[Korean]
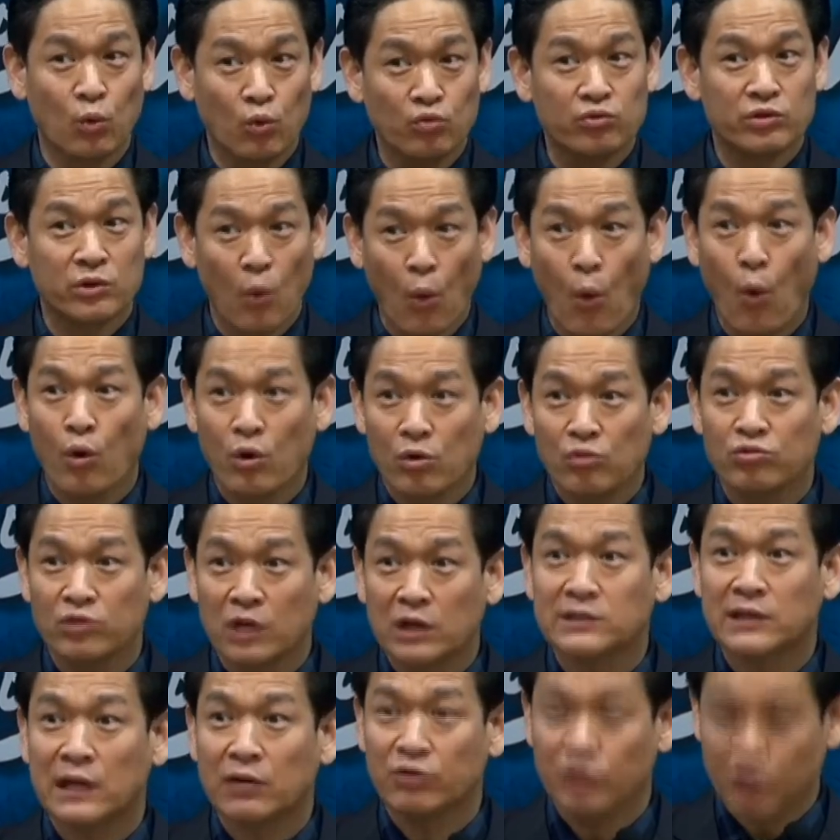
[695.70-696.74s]
지금 오늘,
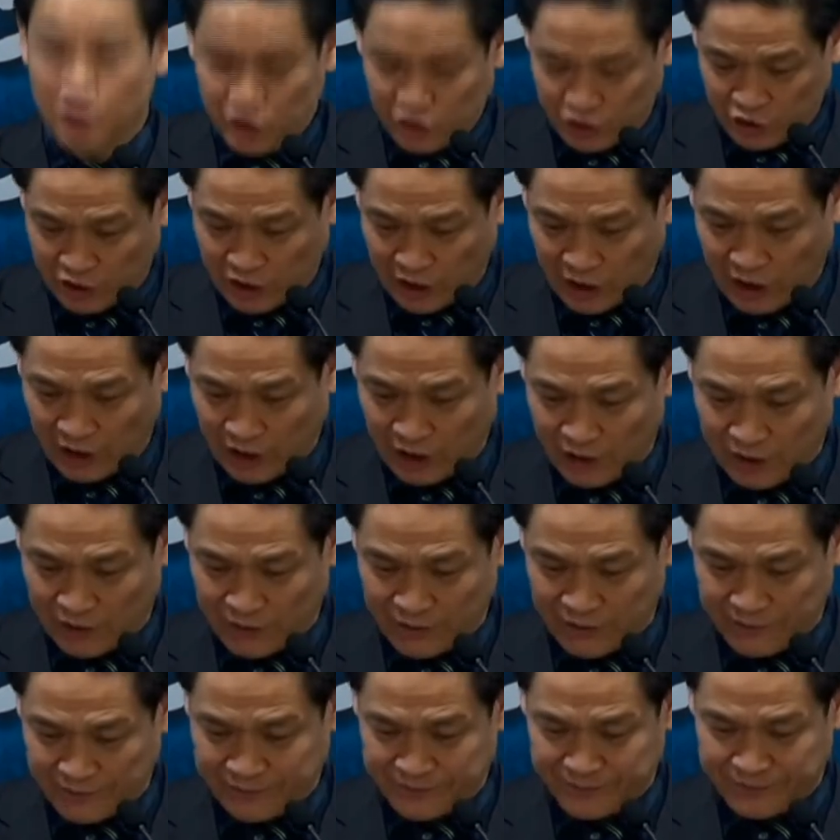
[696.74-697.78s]
오늘 우리가 살고 있는 이 시대
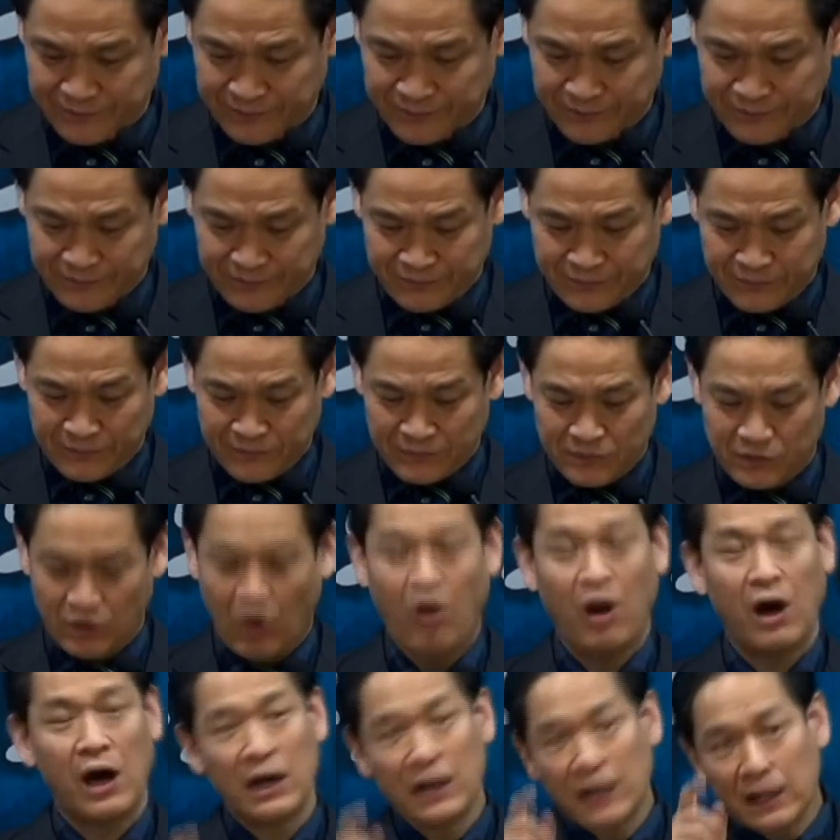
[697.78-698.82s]

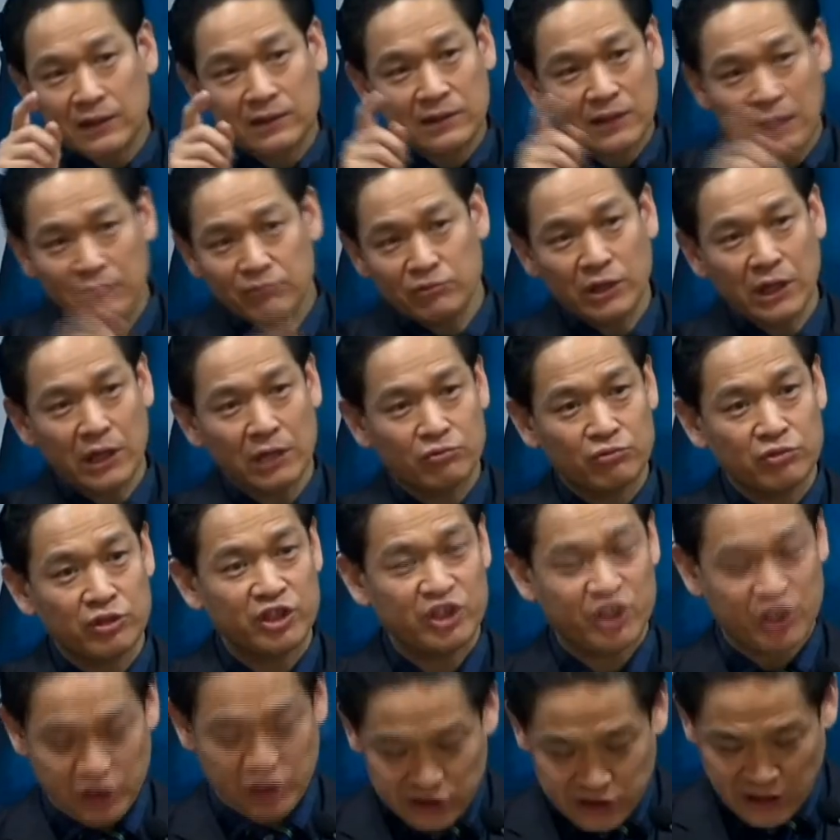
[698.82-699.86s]
너 하나 때문에
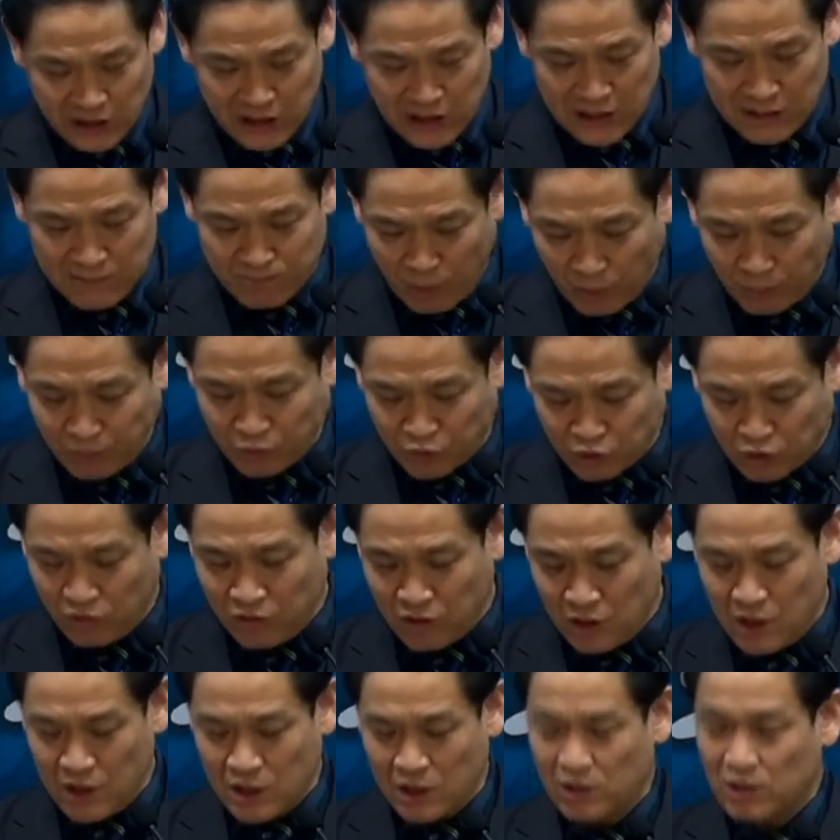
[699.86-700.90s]
우리 직장이
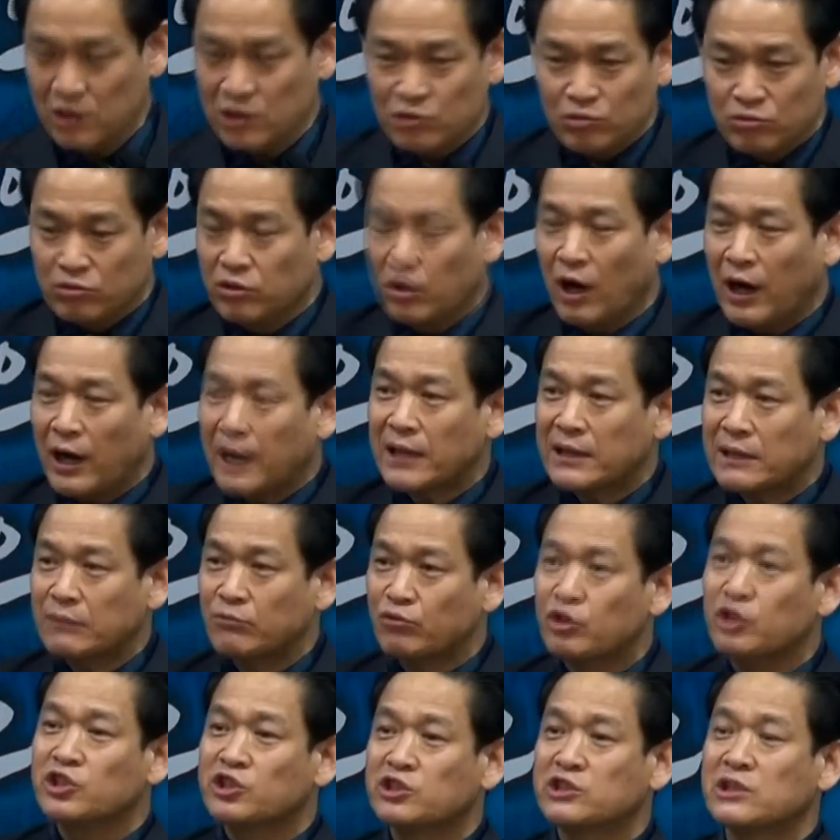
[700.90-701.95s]
멈춰 어? 너
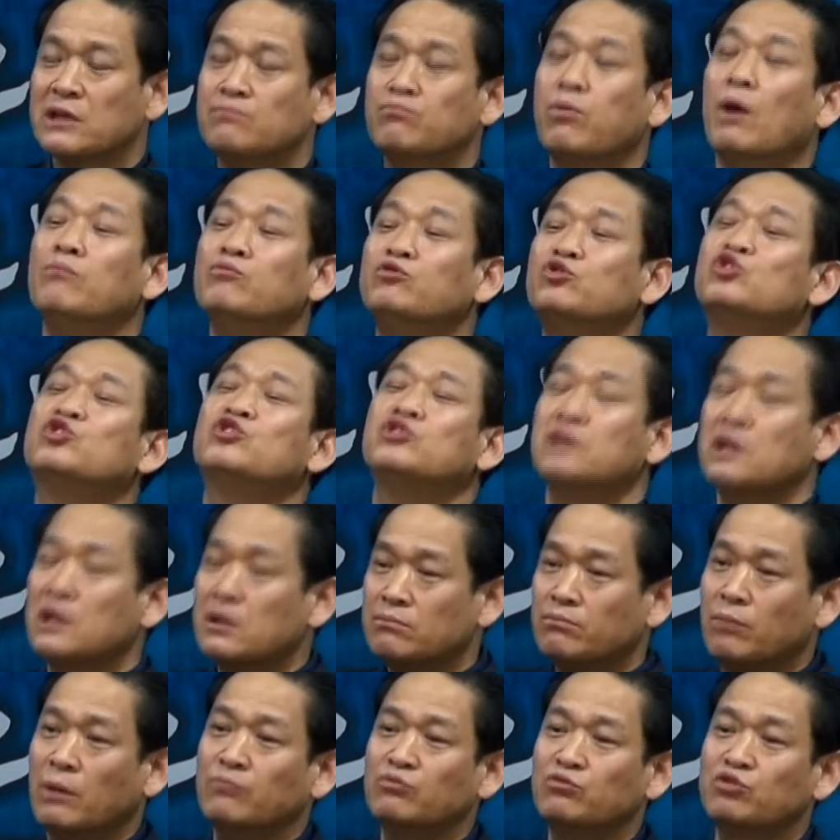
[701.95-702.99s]
하나 때문에 우리 직장
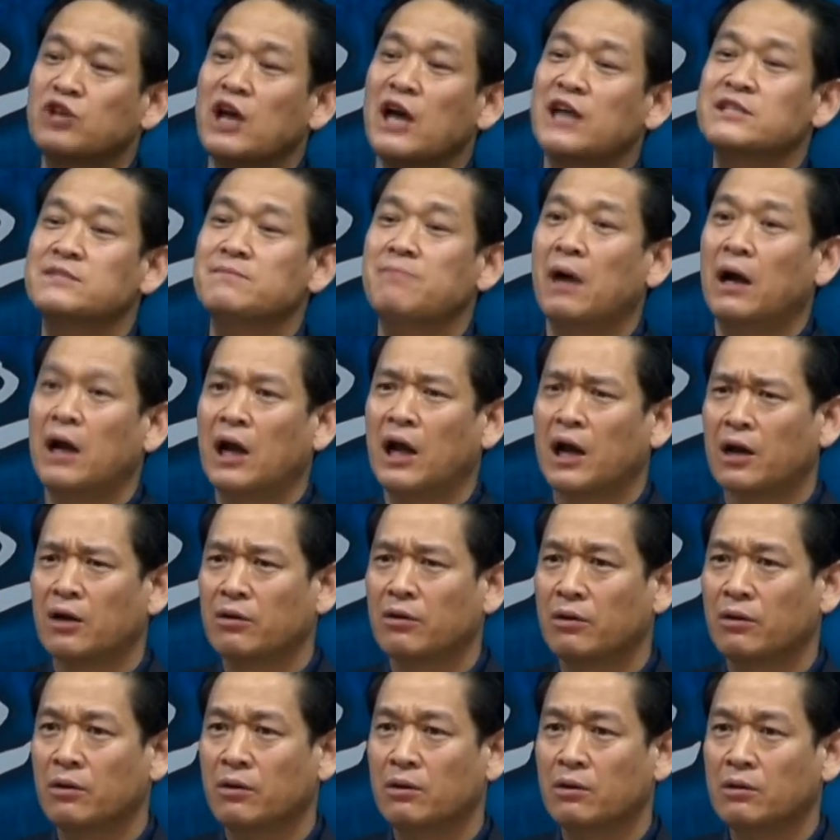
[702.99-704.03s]
멈추 멈추게 하지
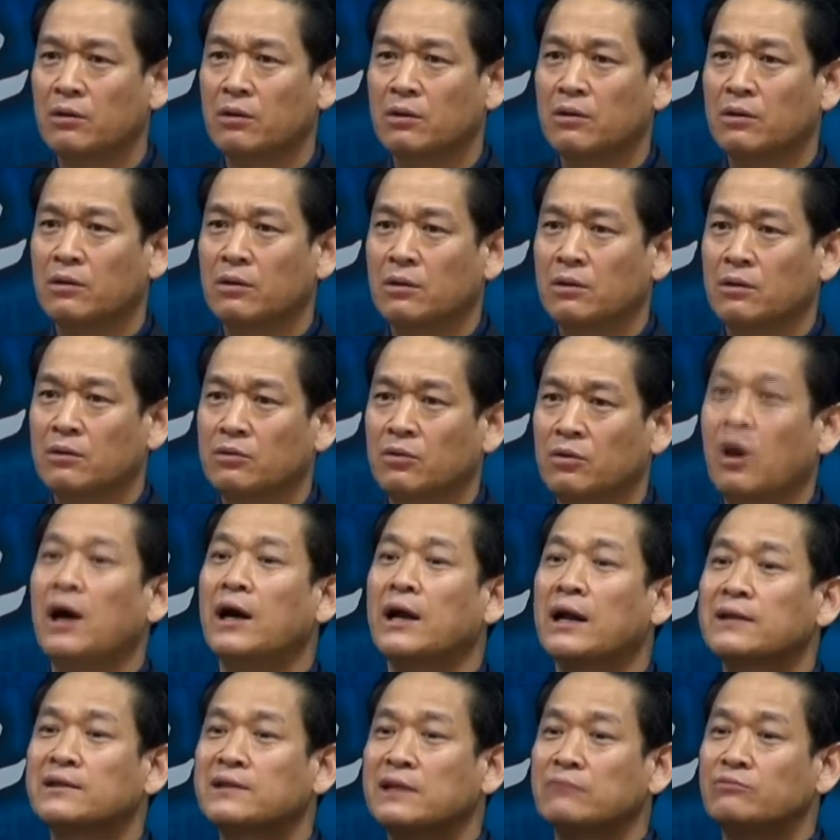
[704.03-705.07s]
말라라는 거예요.
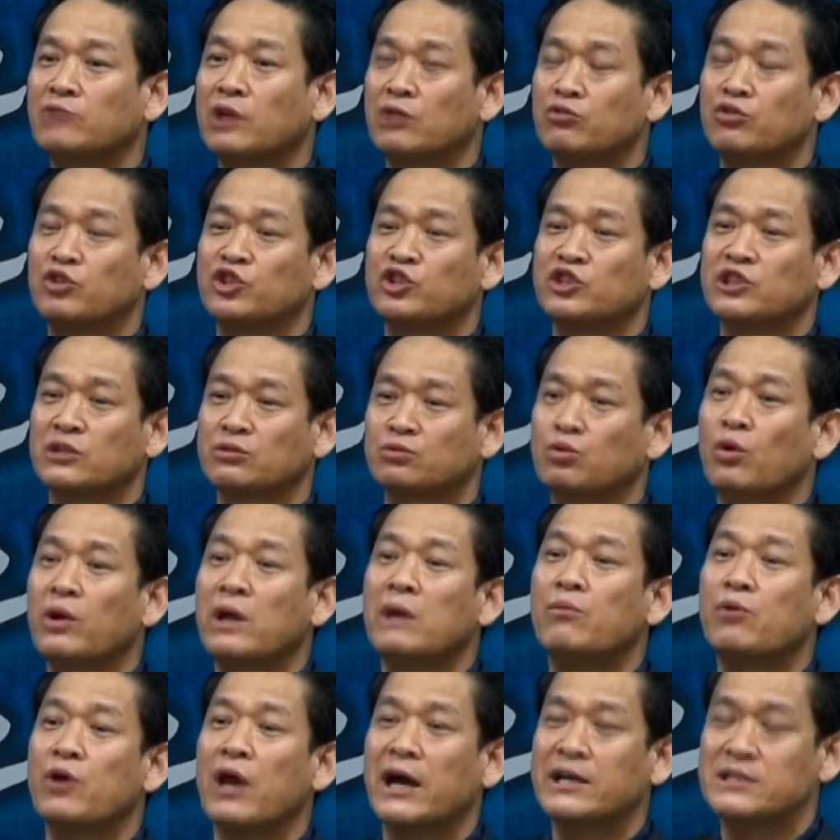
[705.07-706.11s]
너 하나 때문에 우리 직장
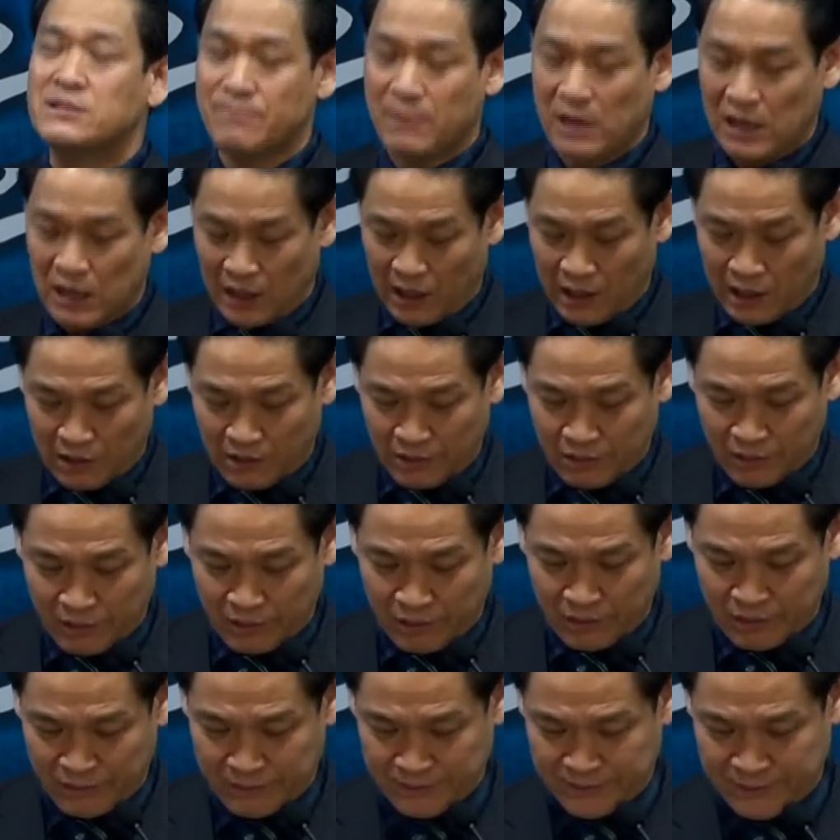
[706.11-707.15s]
손해 보게 하지
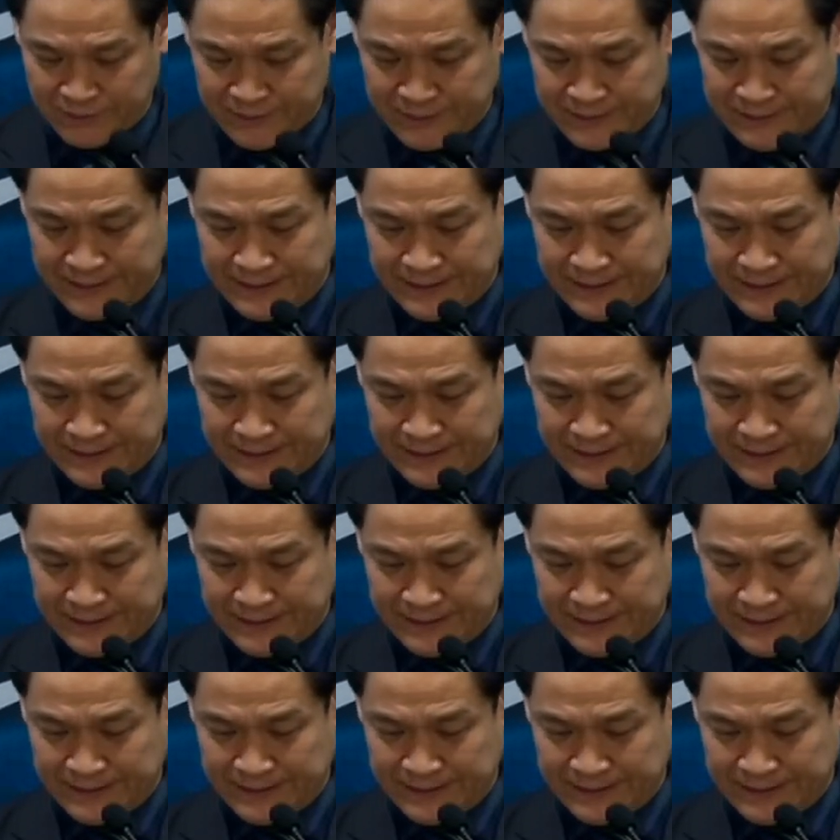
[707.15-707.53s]
말라라는 거예요.